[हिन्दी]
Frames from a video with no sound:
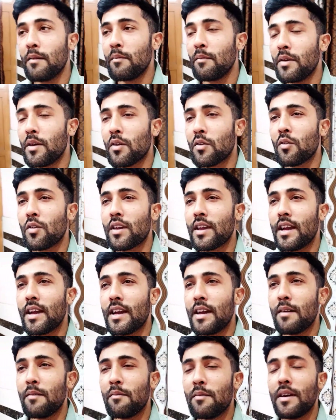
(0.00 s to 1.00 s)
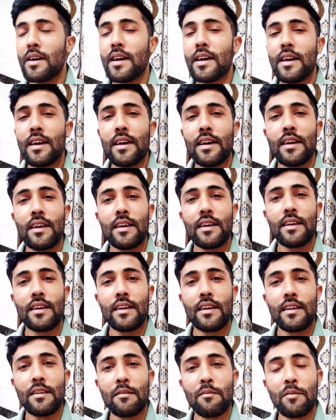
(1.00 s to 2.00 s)
मेरे को क्या है मैं
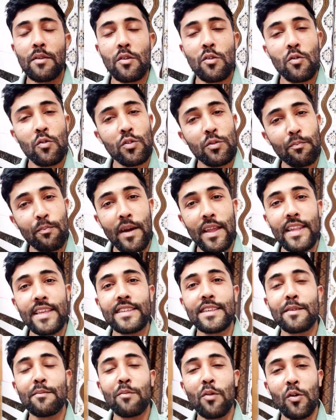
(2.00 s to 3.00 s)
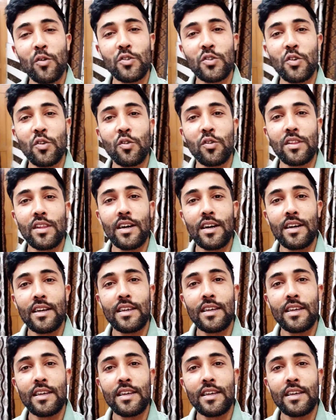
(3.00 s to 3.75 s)
मेरे को खुद पहले से बहुत शौक था